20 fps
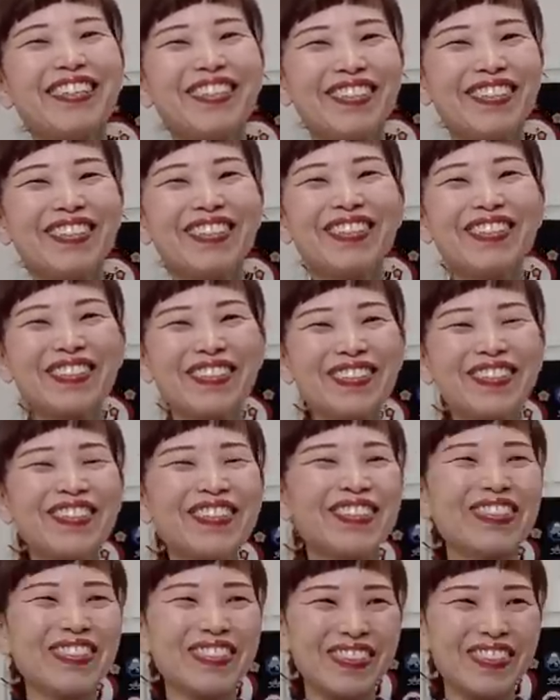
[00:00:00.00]
ウールの
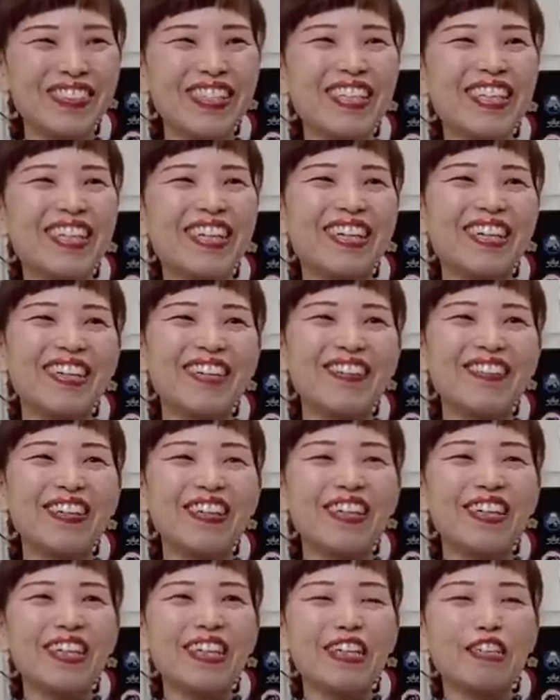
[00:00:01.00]
コートあれ
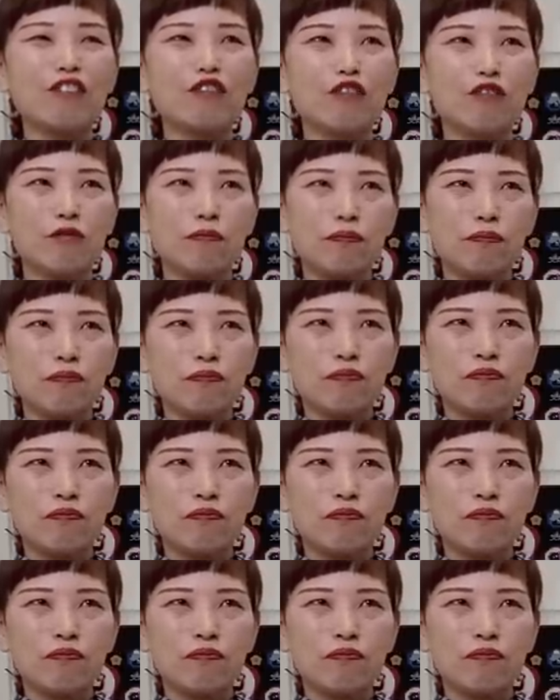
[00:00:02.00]
はあの